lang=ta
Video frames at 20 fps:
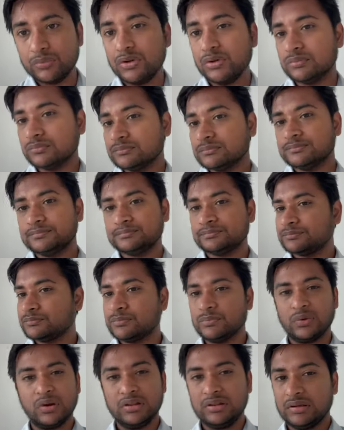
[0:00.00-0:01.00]
முடியும்
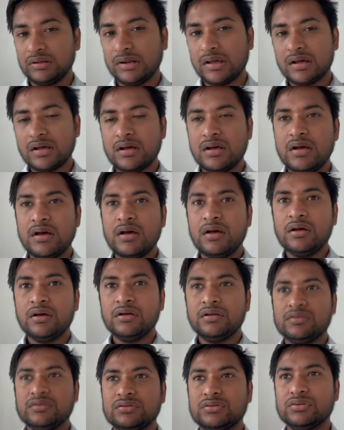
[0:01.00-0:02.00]
புரியுதுங்களா
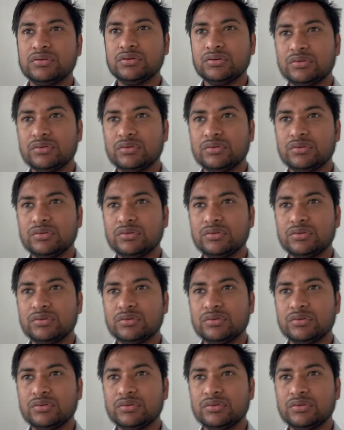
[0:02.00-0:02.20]
ஸோ